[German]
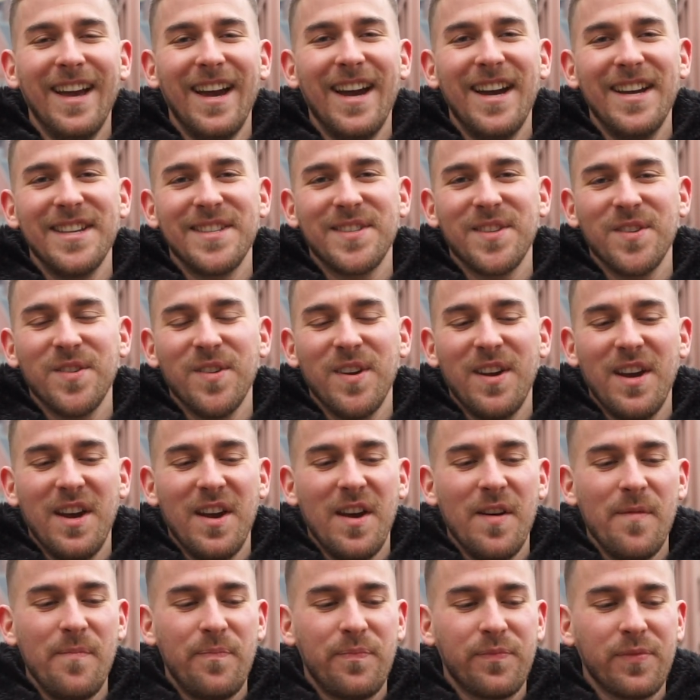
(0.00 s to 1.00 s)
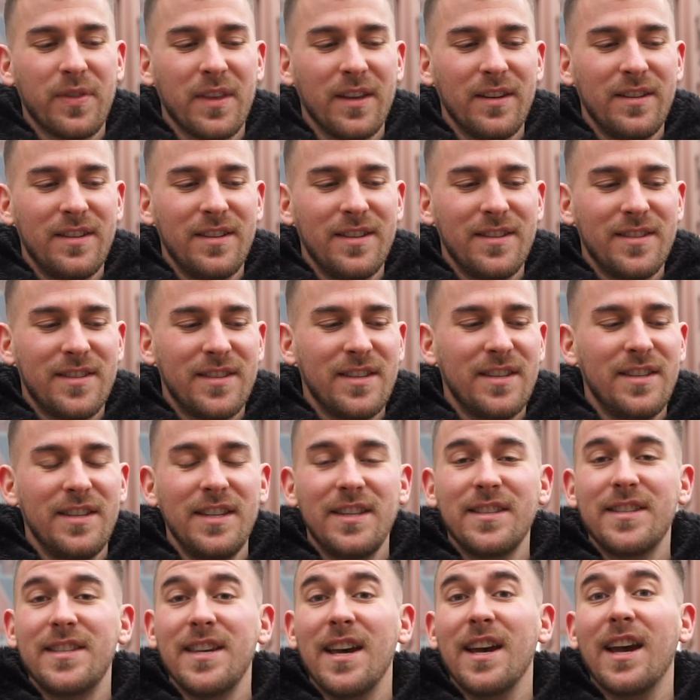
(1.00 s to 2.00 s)
Also ähm, die sind
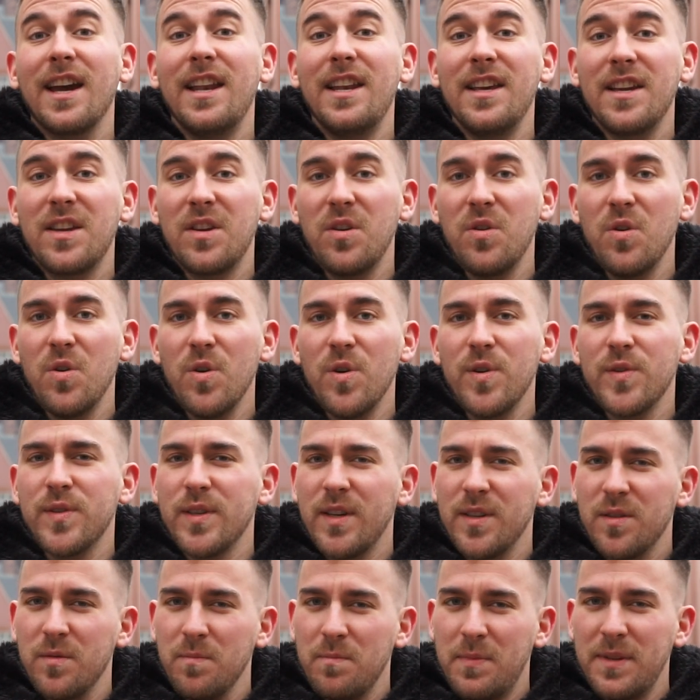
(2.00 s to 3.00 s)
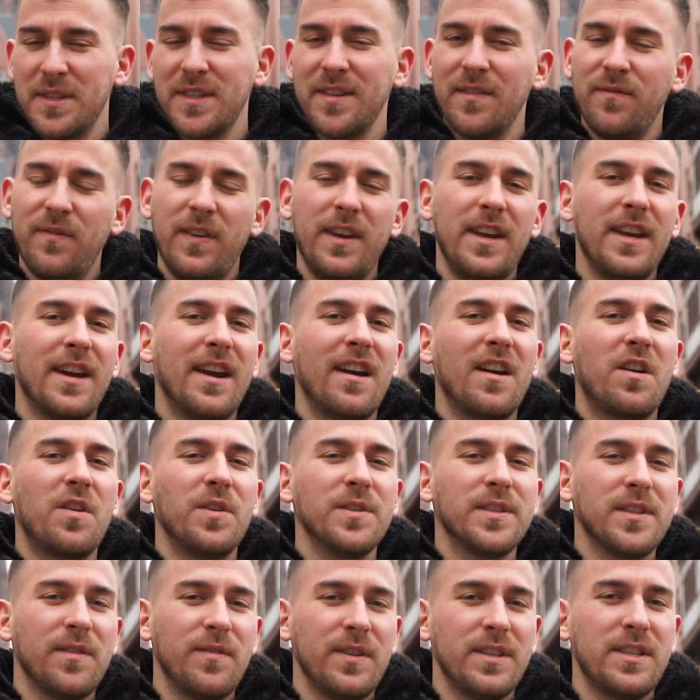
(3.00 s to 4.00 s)
nicht sehr religiös, also ein bisschen weniger
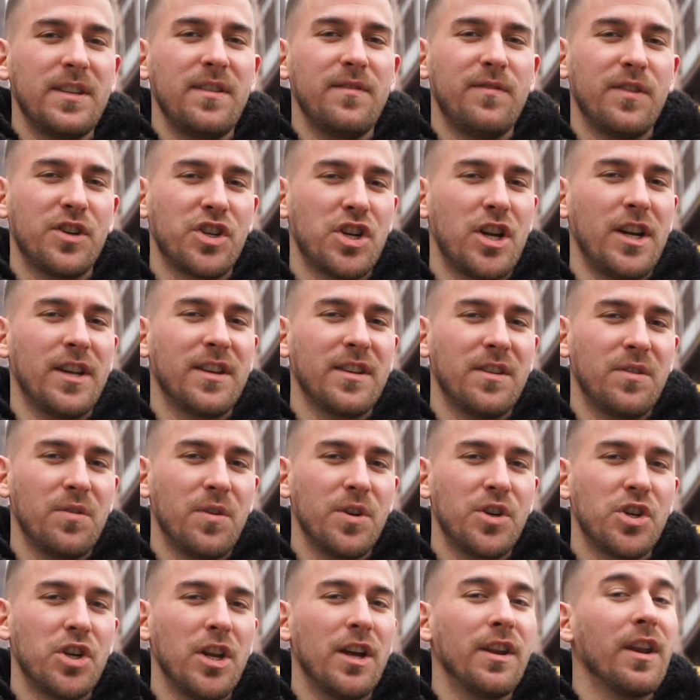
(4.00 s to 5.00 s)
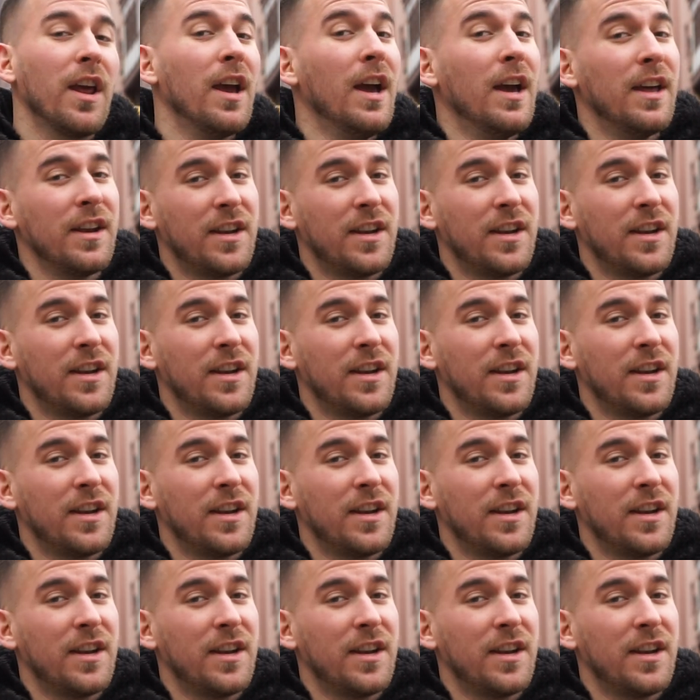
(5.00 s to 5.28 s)
konservativ wahrscheinlich in Deutschland.